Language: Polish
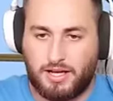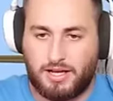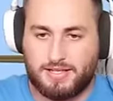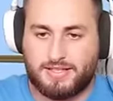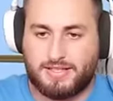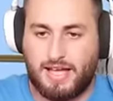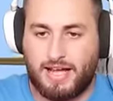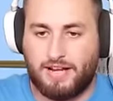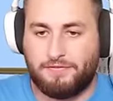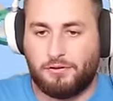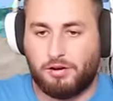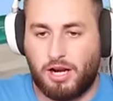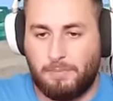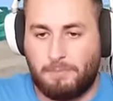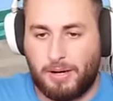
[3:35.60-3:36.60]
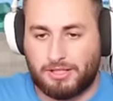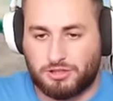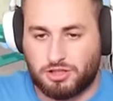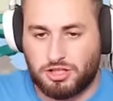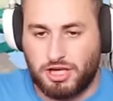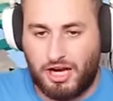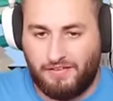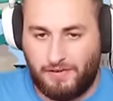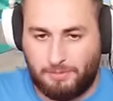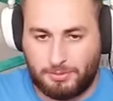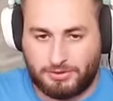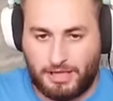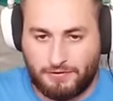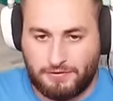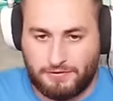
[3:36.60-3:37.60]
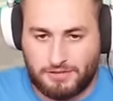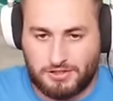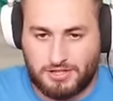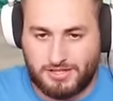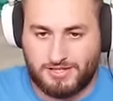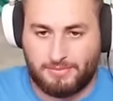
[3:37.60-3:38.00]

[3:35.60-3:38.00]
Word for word: Ej, stary, w ogóle patrz, co żyrafa potrafi. Widzisz ten